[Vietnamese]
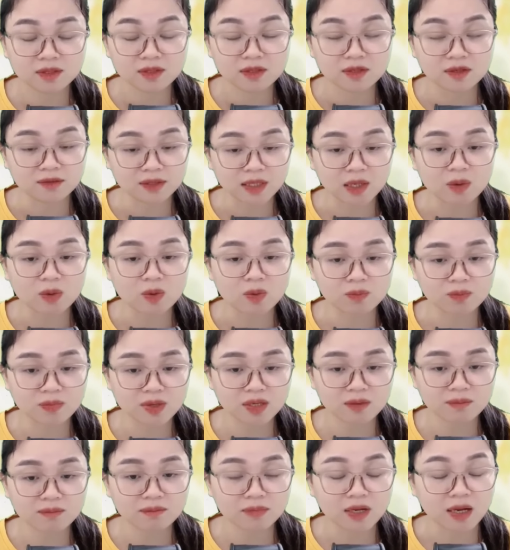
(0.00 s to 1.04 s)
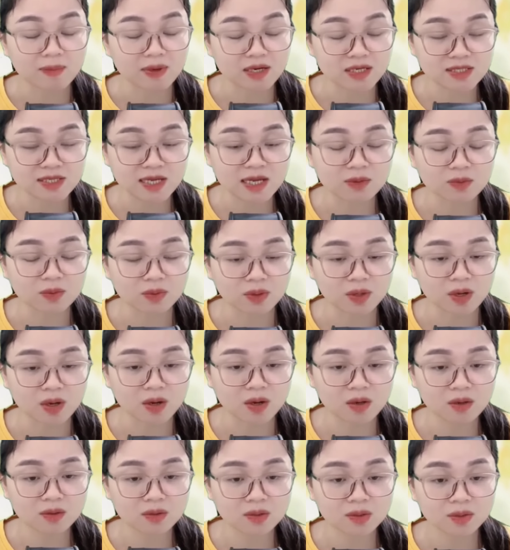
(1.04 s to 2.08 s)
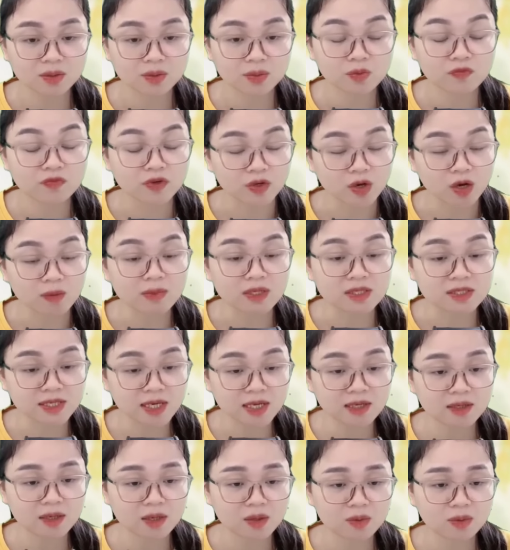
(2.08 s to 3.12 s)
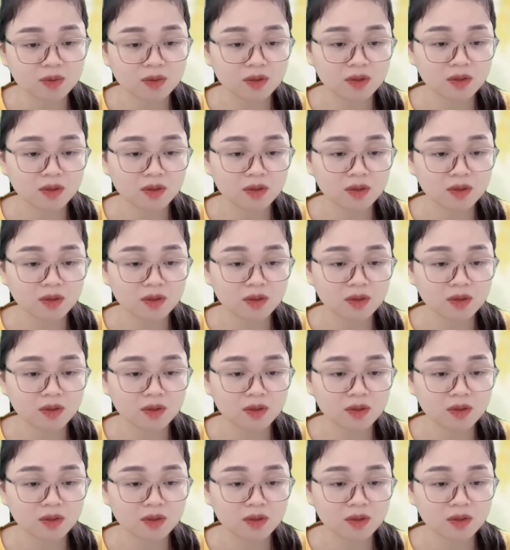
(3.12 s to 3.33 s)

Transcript: Nhưng tao không biết cả bạn trai của nó Cũng vì nó mà chết đâu